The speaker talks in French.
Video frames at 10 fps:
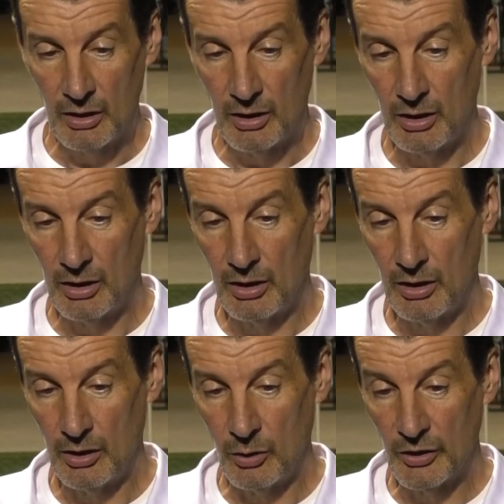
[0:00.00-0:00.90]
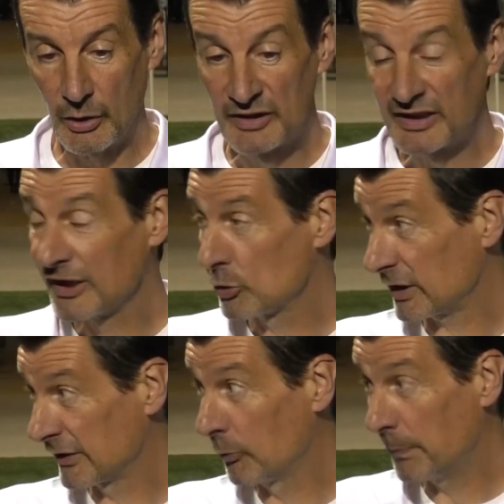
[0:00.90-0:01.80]
on a aussi des
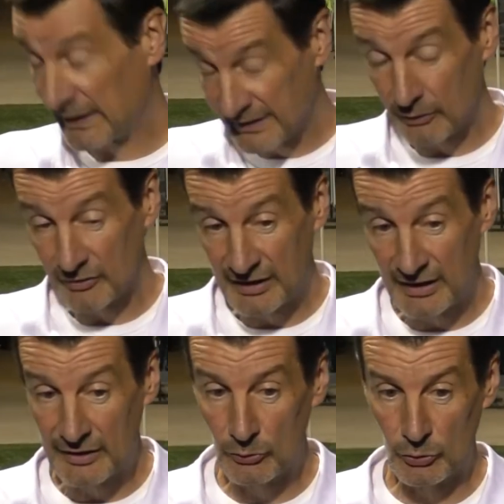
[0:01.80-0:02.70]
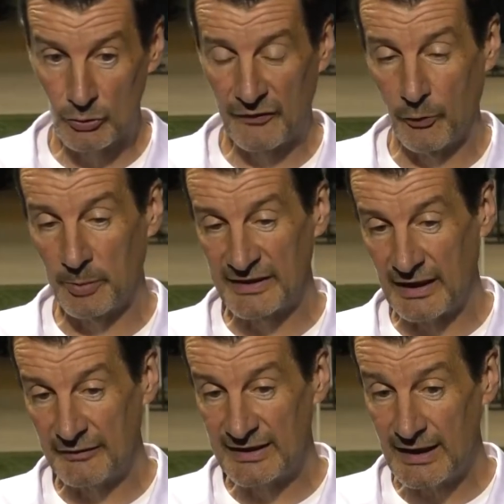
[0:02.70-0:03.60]
joueurs qui vont partir en sélection, donc il faut
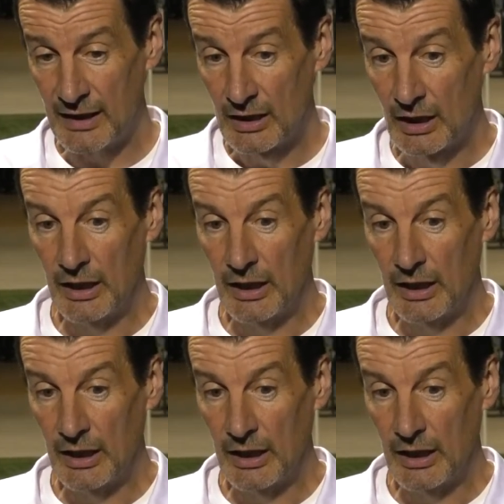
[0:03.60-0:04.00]
préserver ça.